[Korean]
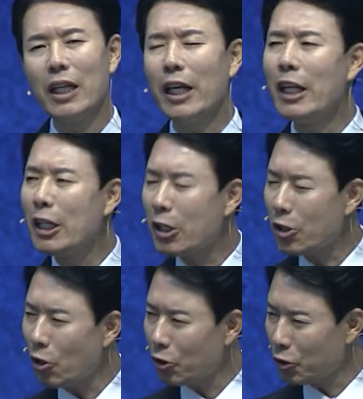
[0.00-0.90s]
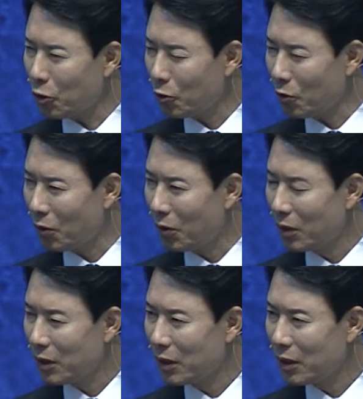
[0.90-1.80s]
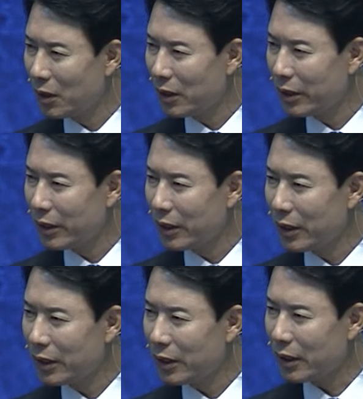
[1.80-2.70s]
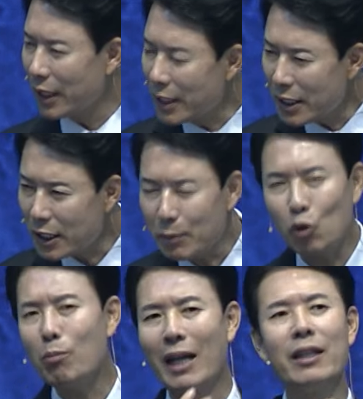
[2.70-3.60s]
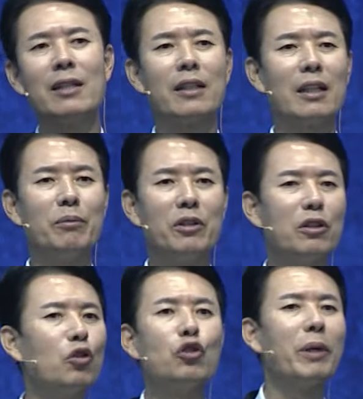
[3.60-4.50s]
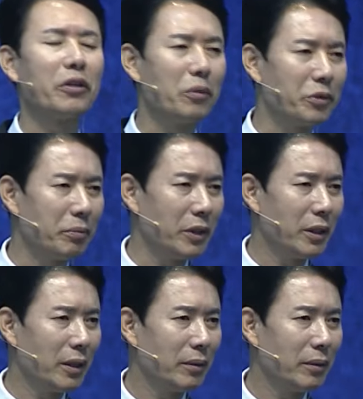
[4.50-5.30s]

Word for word: 인격적으로 진심으로 만난 사람들은 그럴 수밖에 없습니다.